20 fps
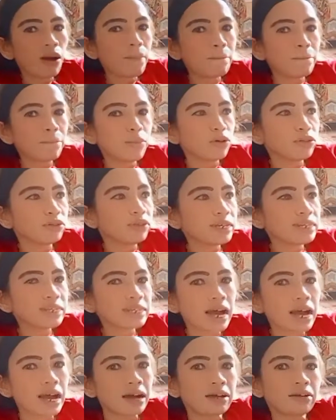ponda
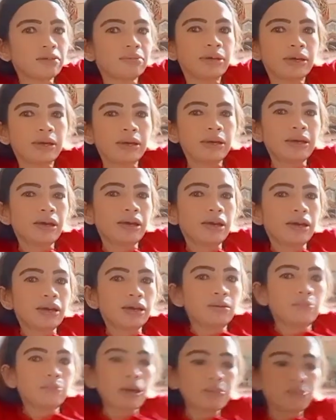sa 5
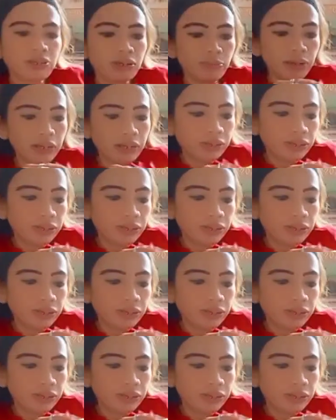sabinit.